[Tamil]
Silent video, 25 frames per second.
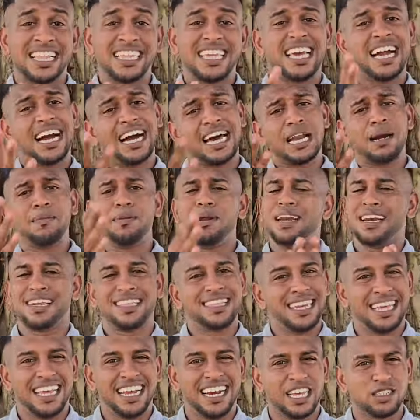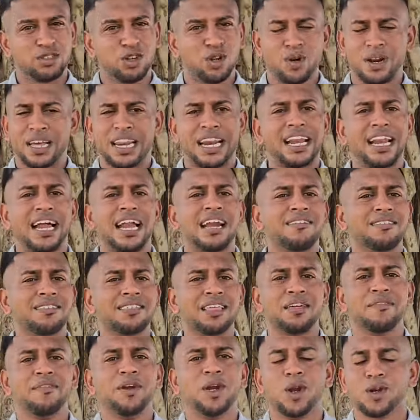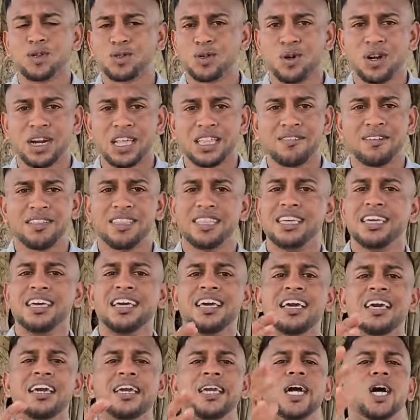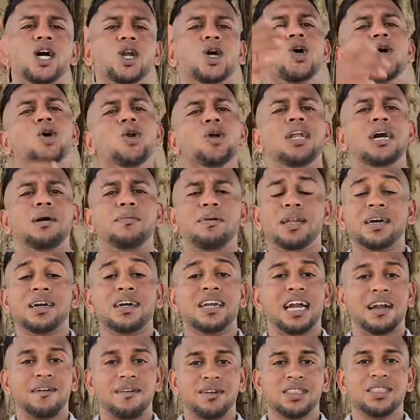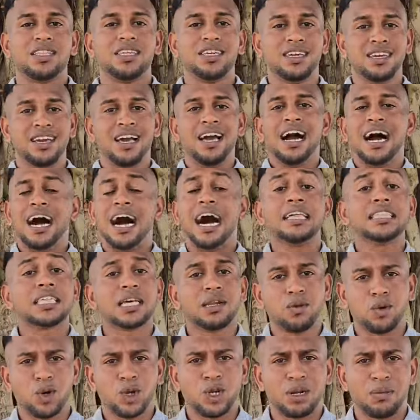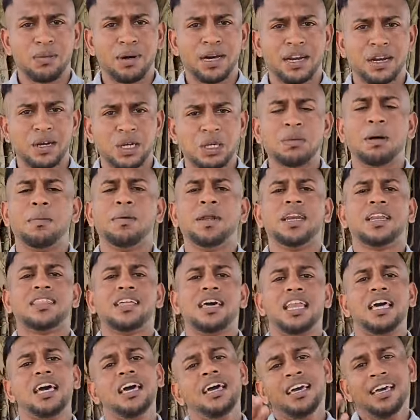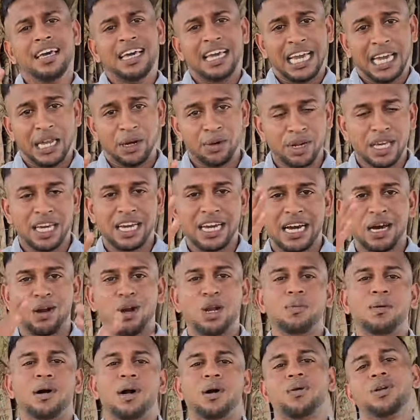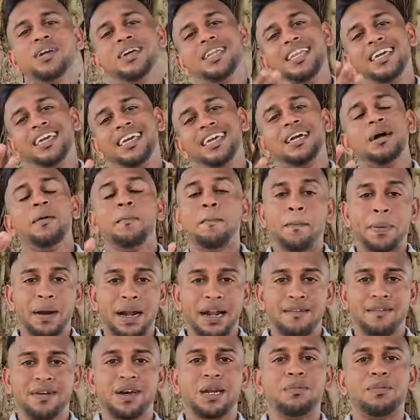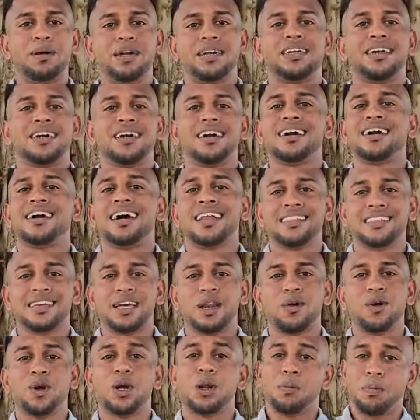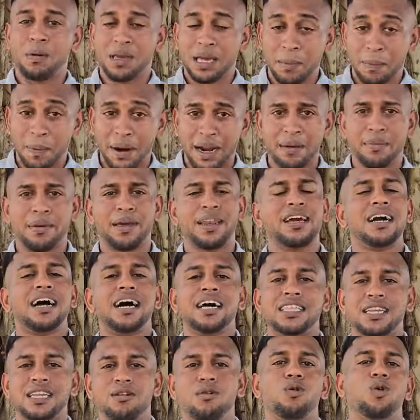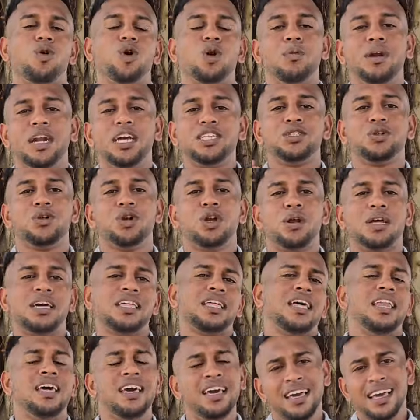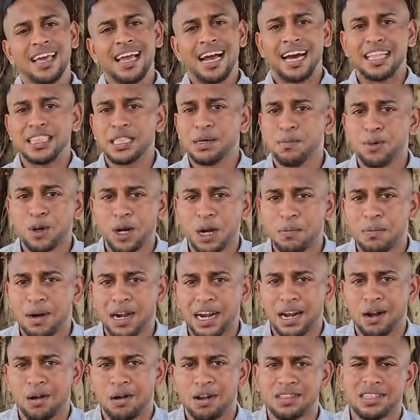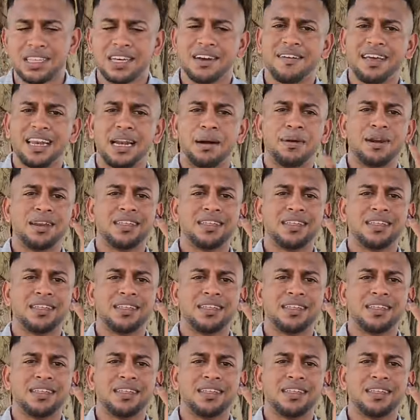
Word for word: அது யார் அப்படின்றது நீங்களே சொல்லிக்கோங்க நான் அந்த வீடியோவில் சொல்கிறது வந்து யாரோ ஒரு நபருக்கு நான் வந்து ஆதரவு கொடுக்குற மாதிரி இருக்கும் அப்படின்றதால என்னுடைய காணொலி பார்க்கக்கூடிய நீங்கள் பல்வேறுபட்ட கருத்துக்கள் கொண்டிருப்பீங்க பல பேருக்கு ஆதரவு கொடுக்கணும்னு நினச்சி கொண்டிருக்கிறதால அந்த முரண்பாடுகள் உள்ள தேவையில்லை